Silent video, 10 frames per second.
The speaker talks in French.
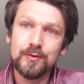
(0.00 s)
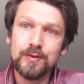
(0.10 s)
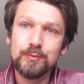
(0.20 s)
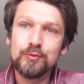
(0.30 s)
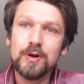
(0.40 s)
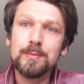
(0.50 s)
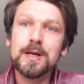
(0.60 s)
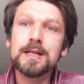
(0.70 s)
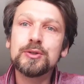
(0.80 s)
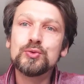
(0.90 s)
on va pouvoir
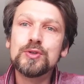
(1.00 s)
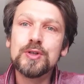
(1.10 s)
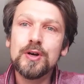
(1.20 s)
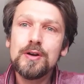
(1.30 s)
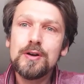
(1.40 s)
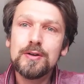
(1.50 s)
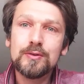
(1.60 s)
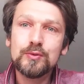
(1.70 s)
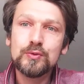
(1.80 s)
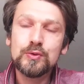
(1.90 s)
parler tout seul
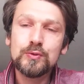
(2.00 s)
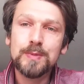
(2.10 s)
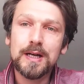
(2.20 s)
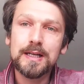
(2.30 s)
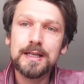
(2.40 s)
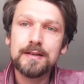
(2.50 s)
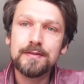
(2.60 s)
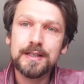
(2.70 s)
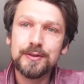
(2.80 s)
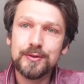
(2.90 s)
ou parler
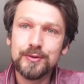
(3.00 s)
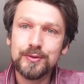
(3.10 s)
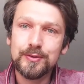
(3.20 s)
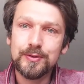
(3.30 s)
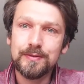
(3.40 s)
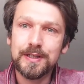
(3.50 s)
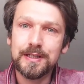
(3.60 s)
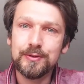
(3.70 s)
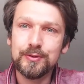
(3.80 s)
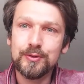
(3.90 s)
avec
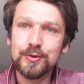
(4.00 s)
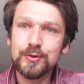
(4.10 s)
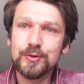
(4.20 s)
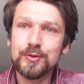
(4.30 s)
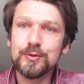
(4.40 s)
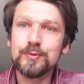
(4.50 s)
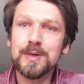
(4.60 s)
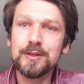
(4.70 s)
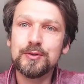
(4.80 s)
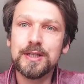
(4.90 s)
d'autres
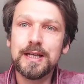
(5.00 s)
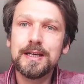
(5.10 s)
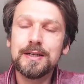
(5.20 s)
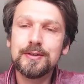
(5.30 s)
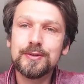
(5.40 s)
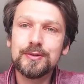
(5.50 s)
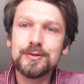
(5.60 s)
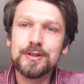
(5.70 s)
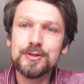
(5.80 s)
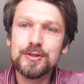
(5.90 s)

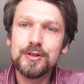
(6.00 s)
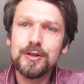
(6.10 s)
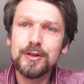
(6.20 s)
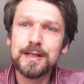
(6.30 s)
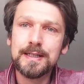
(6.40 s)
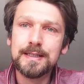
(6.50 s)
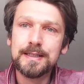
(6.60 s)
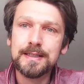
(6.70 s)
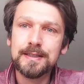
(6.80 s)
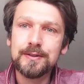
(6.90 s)
partenaires, danseurs.
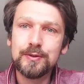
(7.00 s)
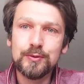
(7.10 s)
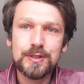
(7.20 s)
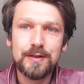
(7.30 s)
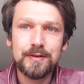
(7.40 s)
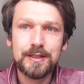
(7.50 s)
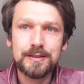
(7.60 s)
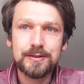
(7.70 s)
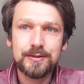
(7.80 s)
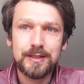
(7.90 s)
Donc ça va
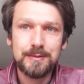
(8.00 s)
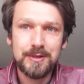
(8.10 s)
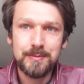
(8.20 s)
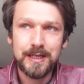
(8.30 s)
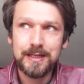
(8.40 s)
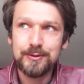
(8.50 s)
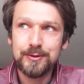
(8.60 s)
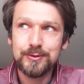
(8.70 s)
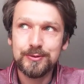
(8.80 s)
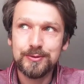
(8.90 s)
être les mêmes
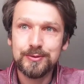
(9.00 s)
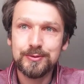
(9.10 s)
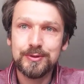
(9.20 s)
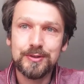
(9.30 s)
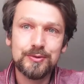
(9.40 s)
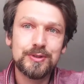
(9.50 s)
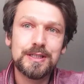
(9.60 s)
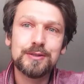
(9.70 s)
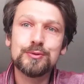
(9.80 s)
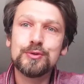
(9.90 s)
règles que dans une
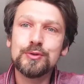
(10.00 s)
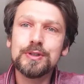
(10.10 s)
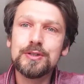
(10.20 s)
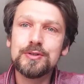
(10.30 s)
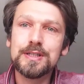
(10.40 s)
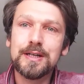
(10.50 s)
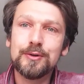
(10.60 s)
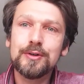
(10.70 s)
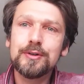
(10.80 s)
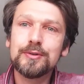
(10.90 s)
discussion, dans un
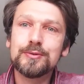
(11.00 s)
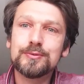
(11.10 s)
dialogue.